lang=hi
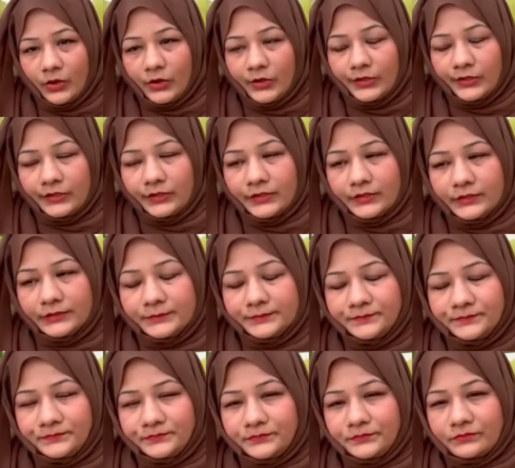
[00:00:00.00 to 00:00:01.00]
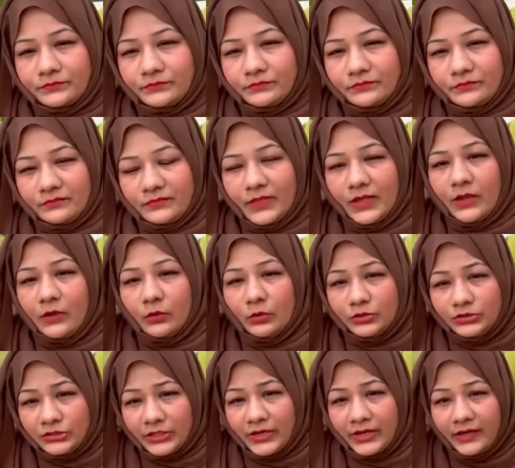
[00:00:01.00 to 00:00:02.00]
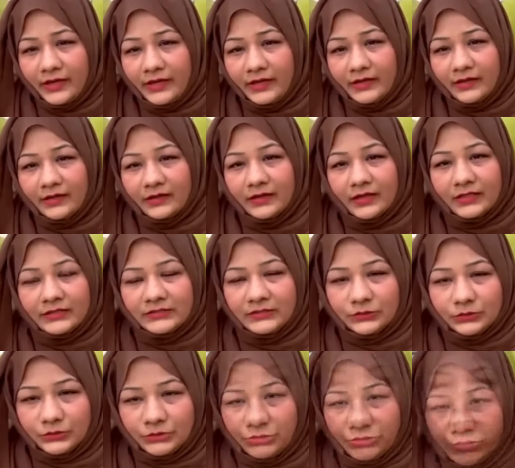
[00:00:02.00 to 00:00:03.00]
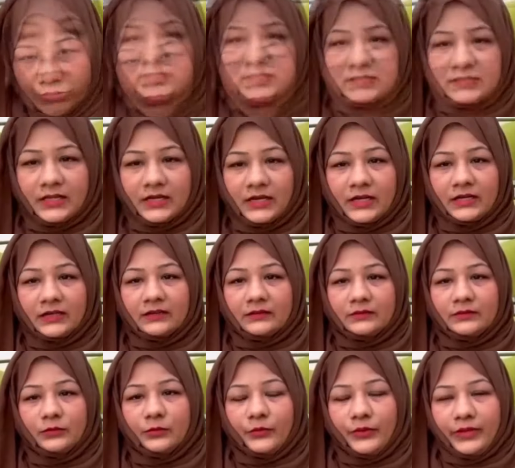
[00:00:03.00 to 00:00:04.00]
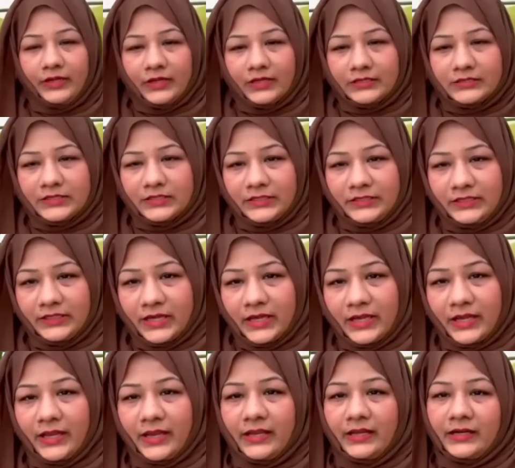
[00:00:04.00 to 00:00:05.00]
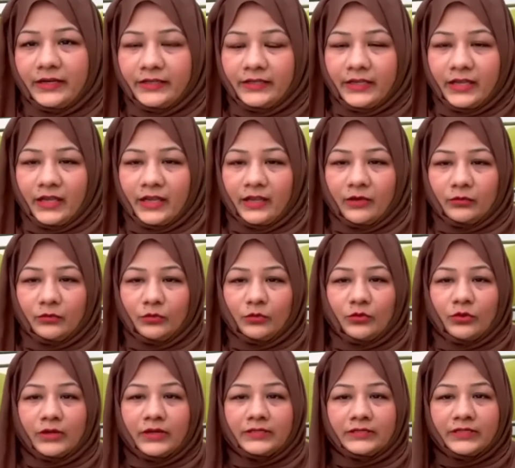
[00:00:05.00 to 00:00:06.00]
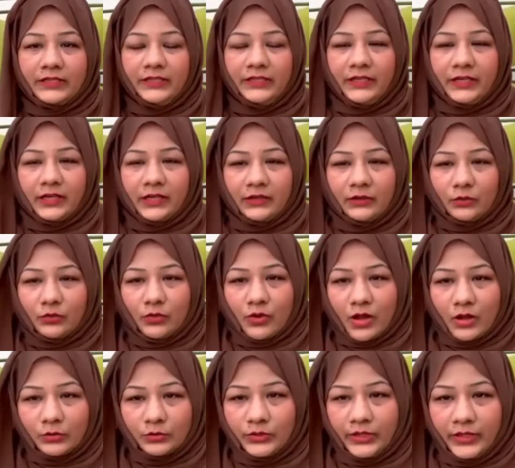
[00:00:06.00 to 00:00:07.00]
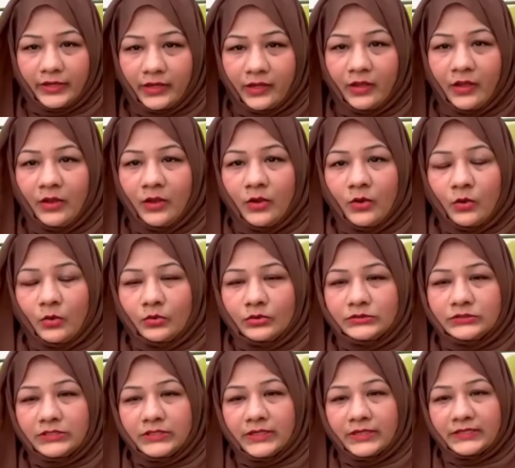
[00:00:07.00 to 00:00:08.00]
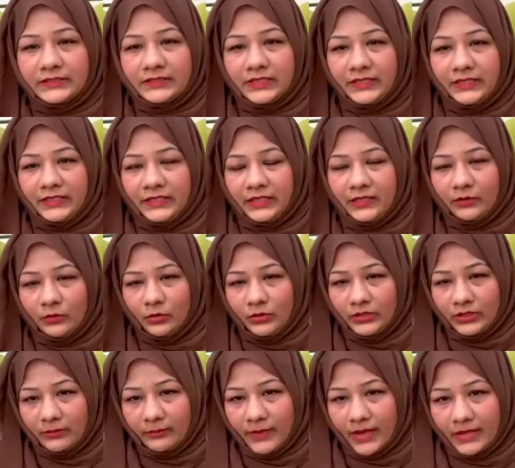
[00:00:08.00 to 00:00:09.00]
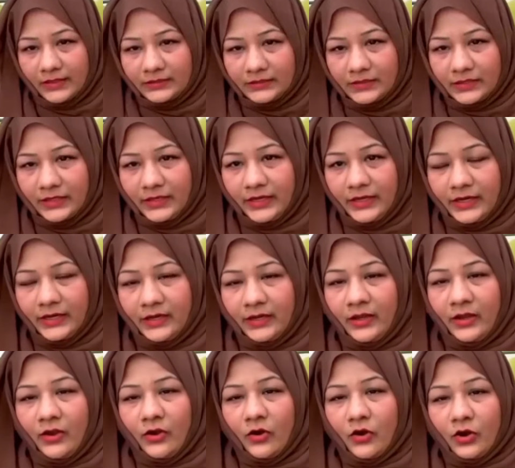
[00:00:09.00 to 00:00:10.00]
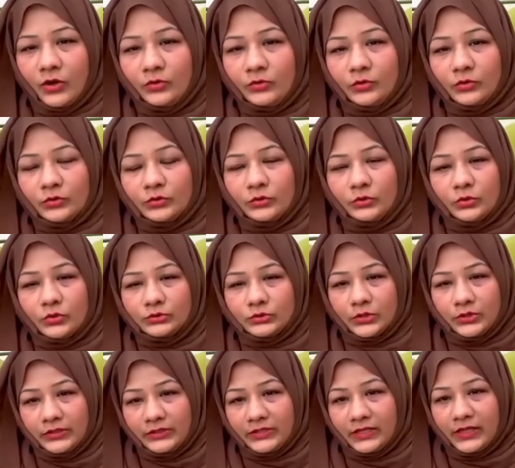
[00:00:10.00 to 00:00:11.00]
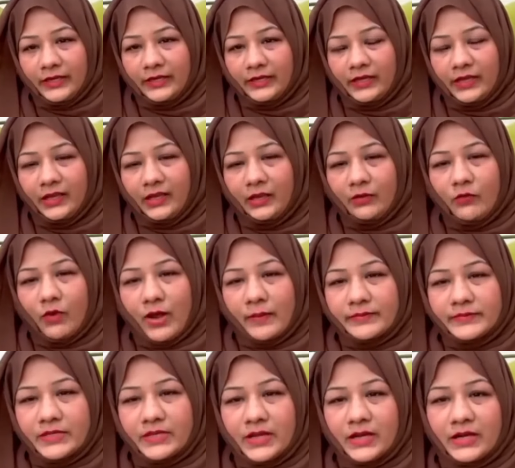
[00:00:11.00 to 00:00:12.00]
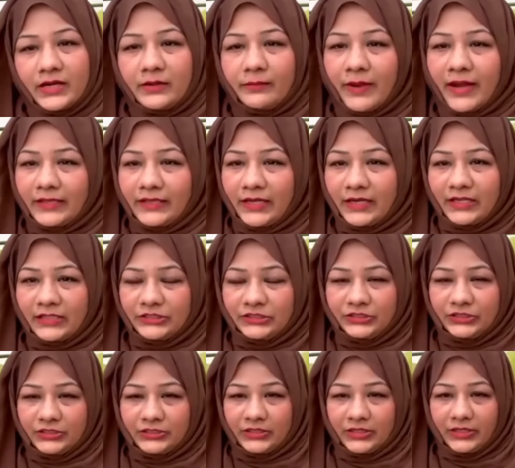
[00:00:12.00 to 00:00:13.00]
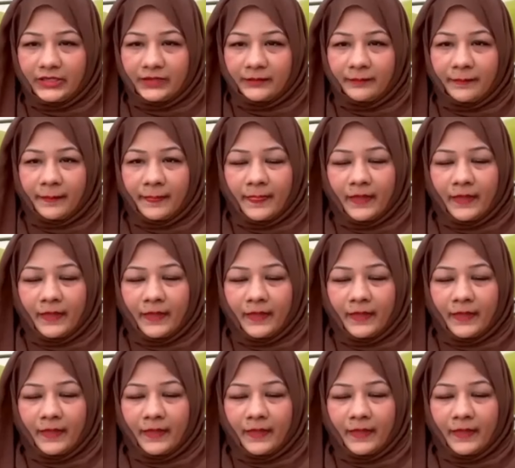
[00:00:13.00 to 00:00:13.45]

और खुश रहें हंसी खुशी इसी तरह ग्रोइंग एज लड़कियां हैं लड़के हैं उनको हर तरीके का नोहाव दें उनसे हर तरीके की खुल के बात करें और उनको दोस्तों की तरह रखें कि वो आपसे हर बात आके शेयर करें